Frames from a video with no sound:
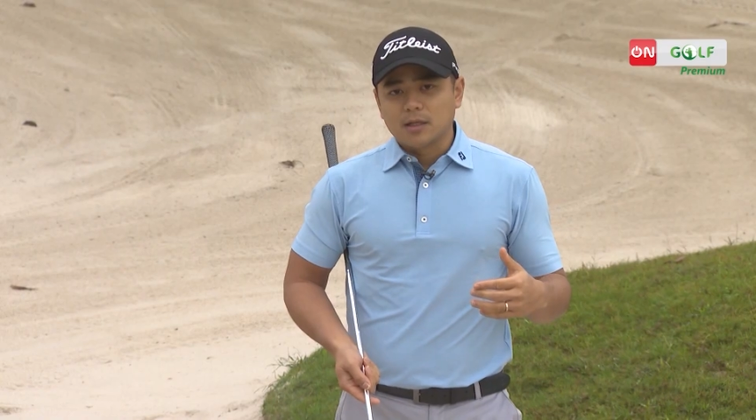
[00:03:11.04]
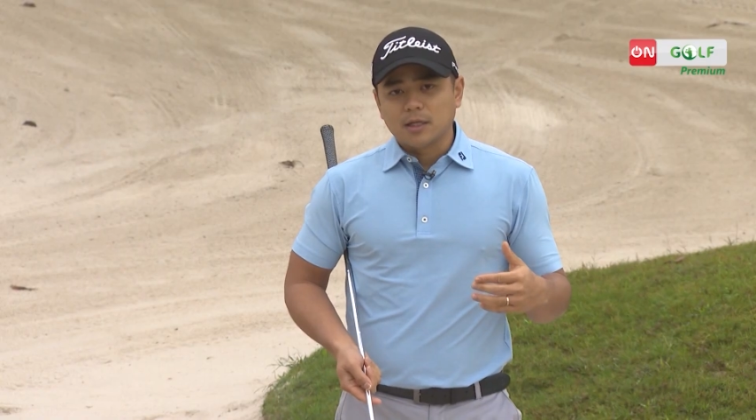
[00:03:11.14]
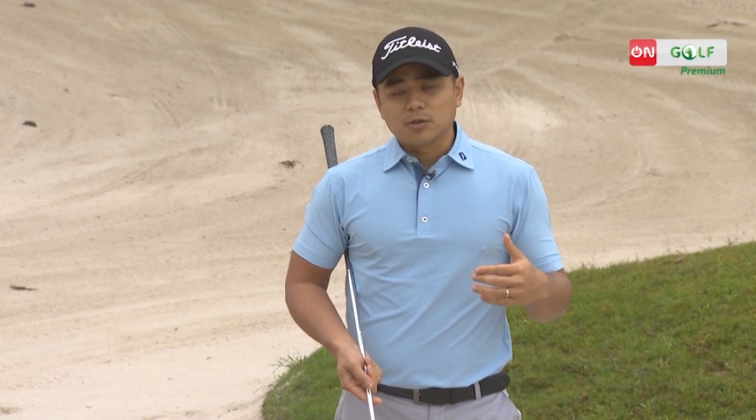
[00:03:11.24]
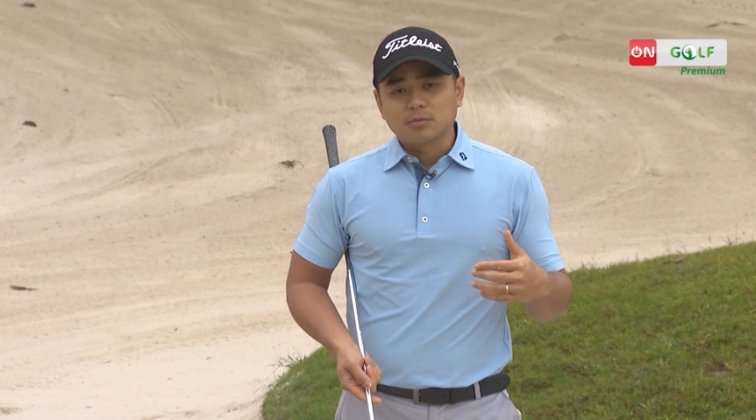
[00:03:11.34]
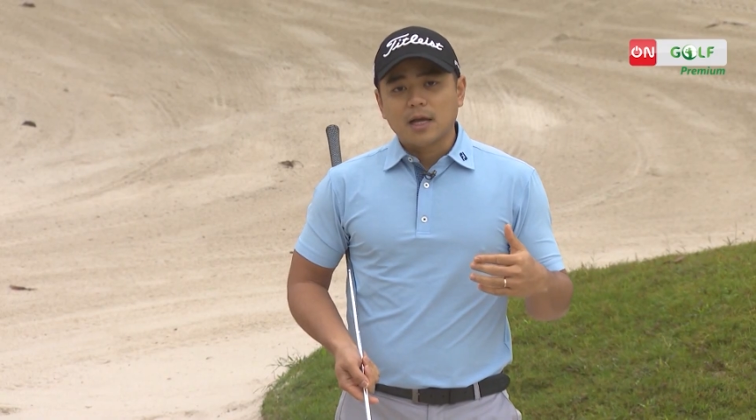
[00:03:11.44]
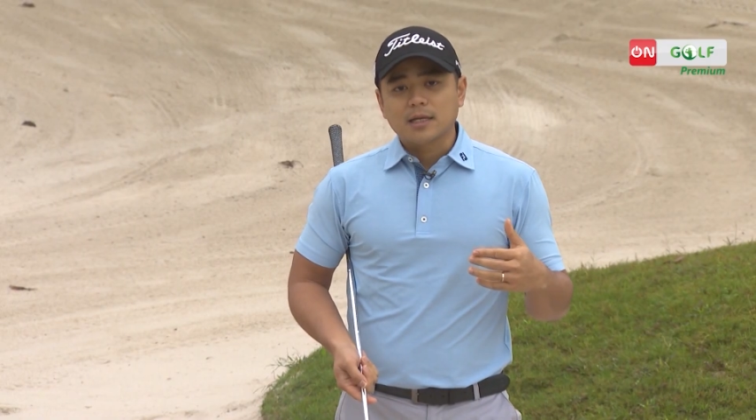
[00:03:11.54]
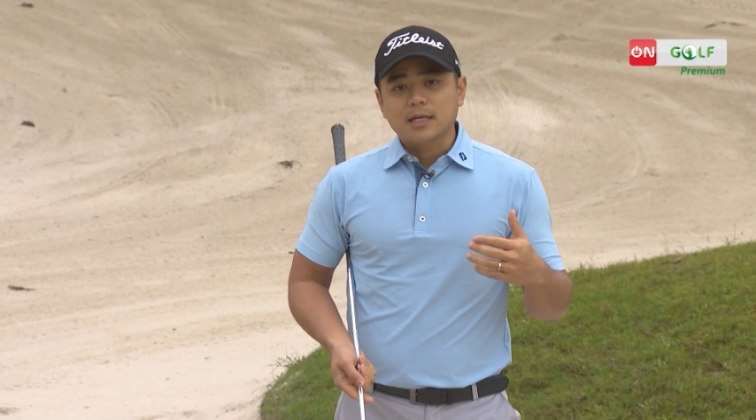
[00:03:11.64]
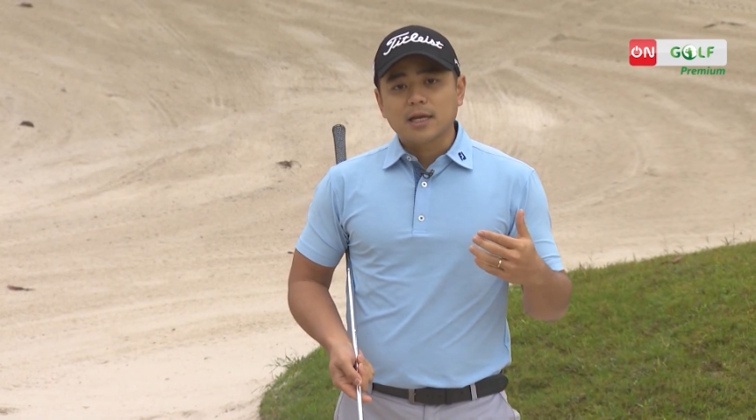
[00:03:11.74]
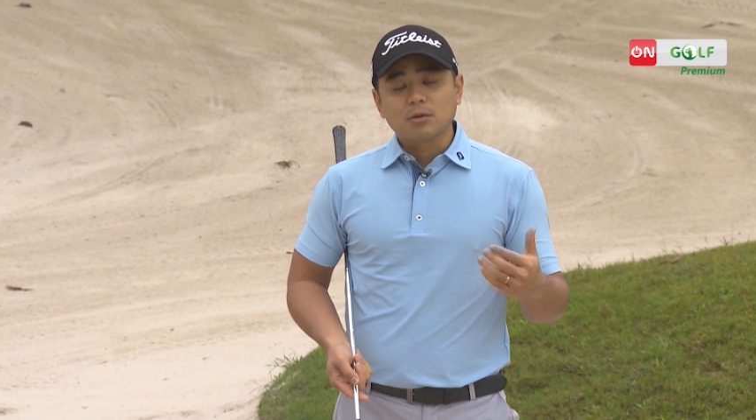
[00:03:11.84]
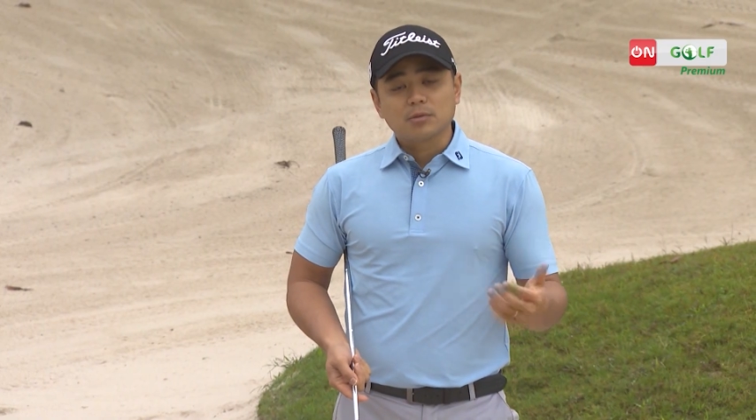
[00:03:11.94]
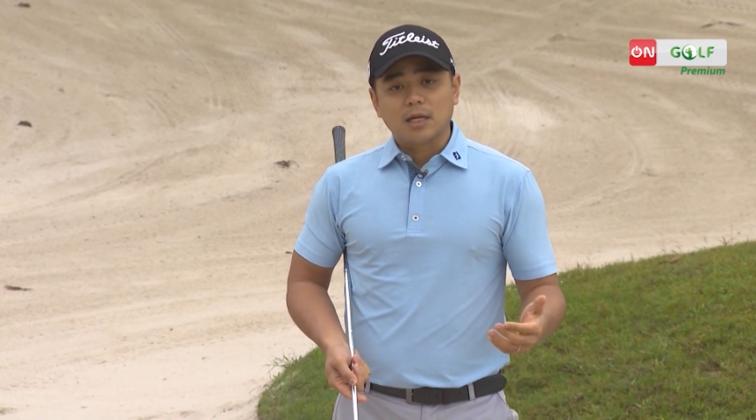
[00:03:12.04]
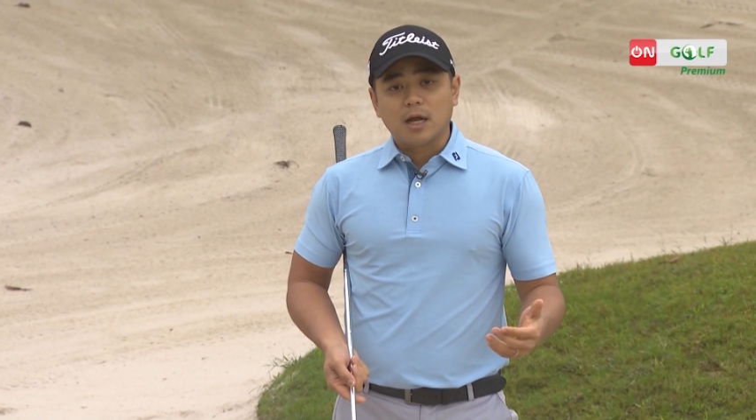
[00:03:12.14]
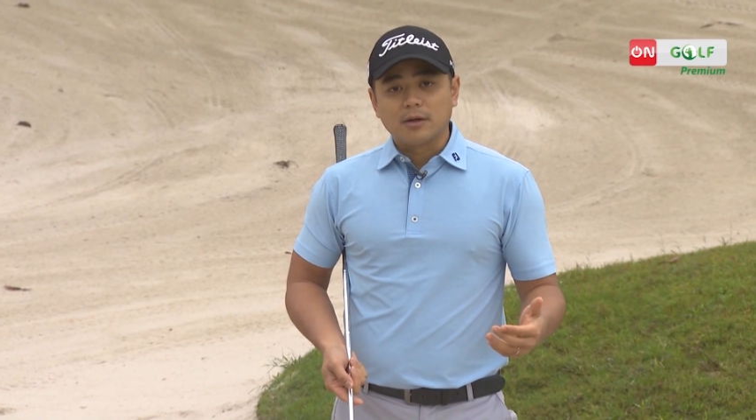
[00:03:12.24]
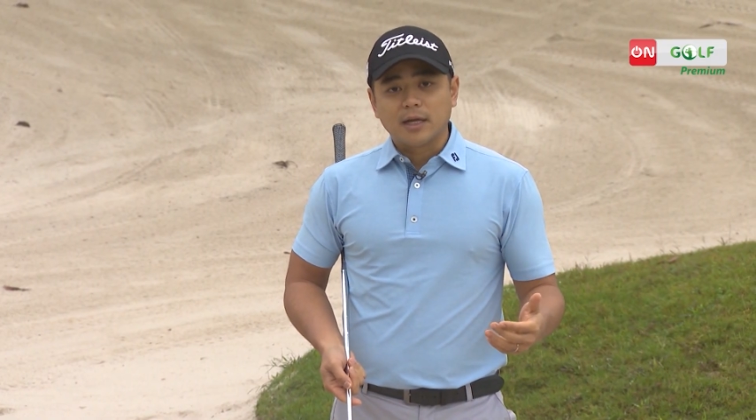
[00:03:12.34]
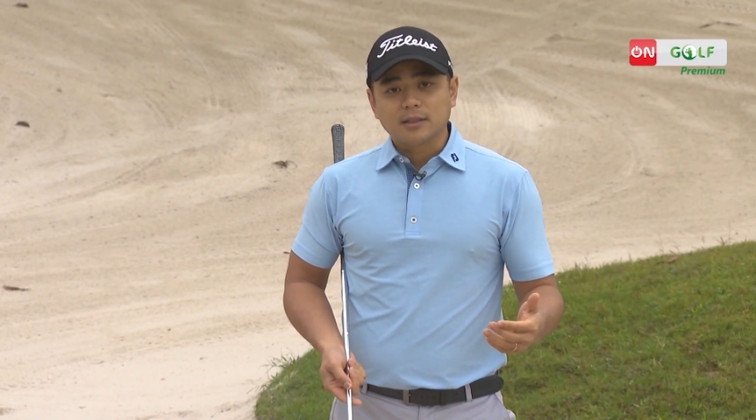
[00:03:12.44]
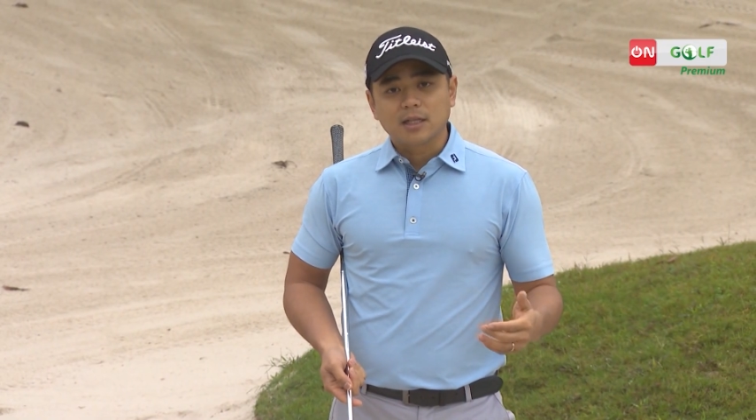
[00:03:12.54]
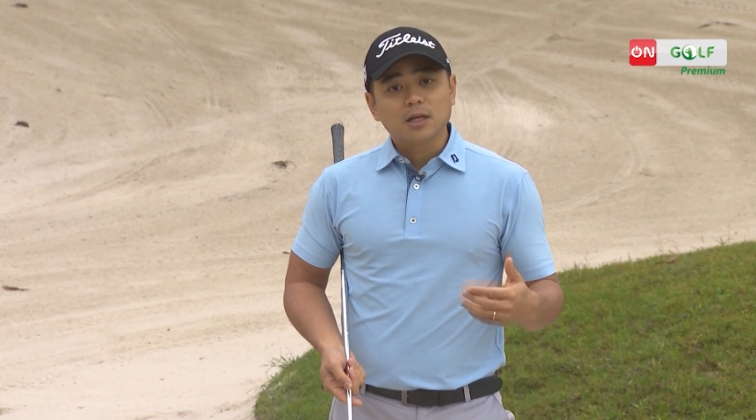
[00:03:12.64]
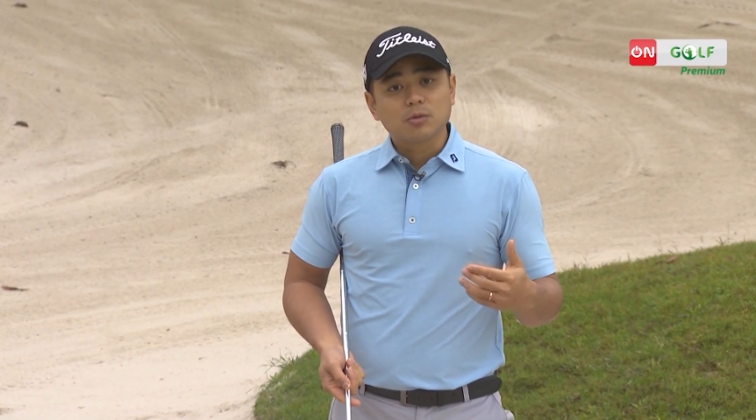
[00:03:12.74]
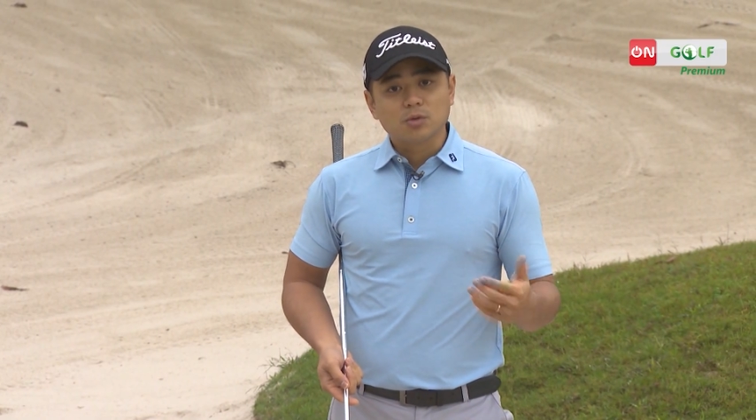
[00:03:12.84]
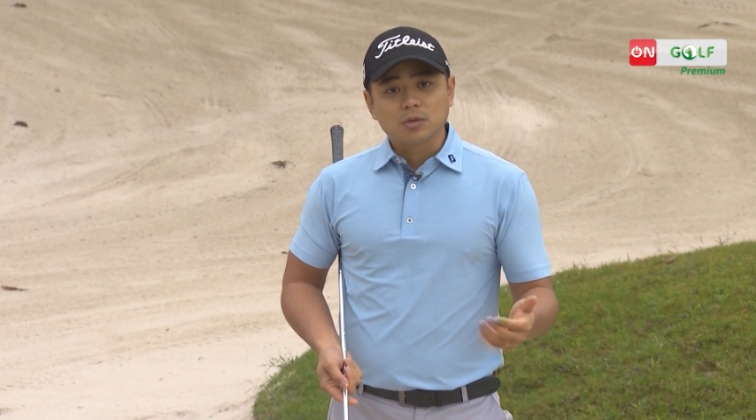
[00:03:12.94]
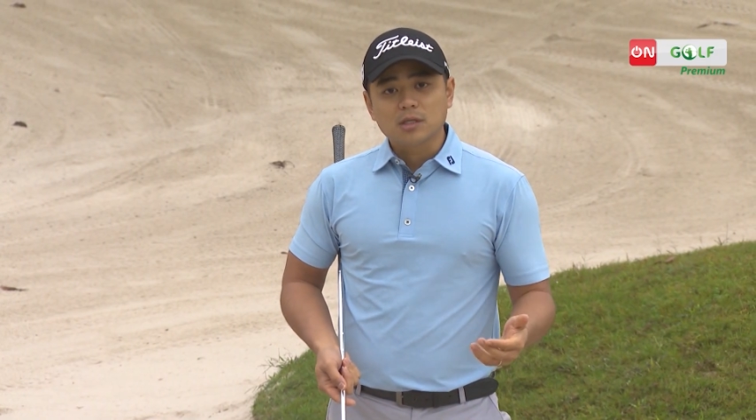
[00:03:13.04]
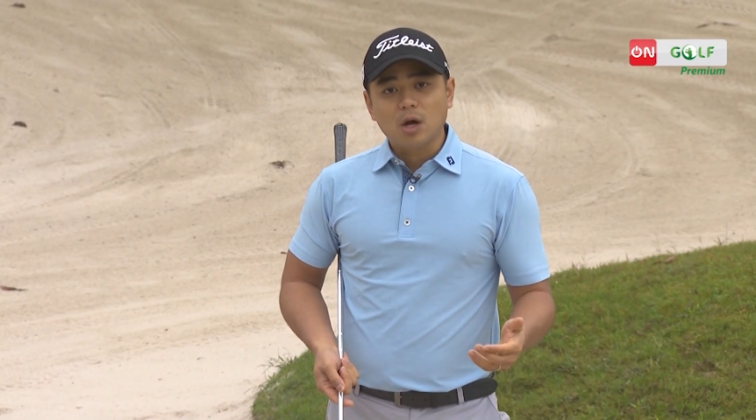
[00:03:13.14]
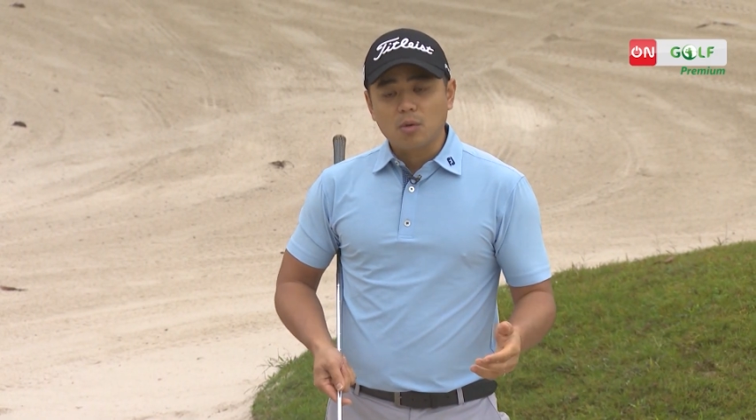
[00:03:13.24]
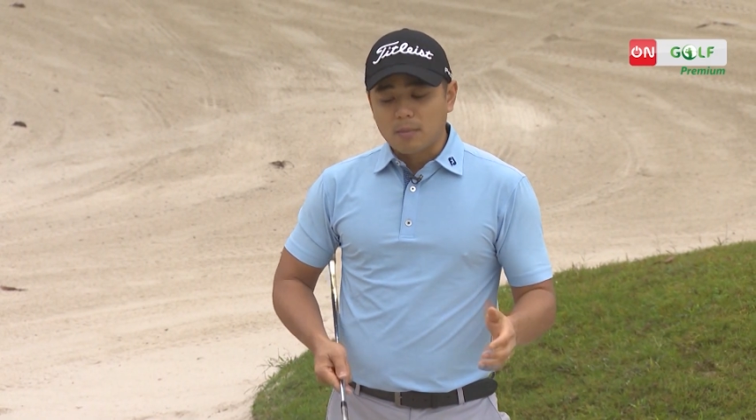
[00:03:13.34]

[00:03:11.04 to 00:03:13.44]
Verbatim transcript: thì chúng ta sẽ không thể nào đánh tấn công xuống sâu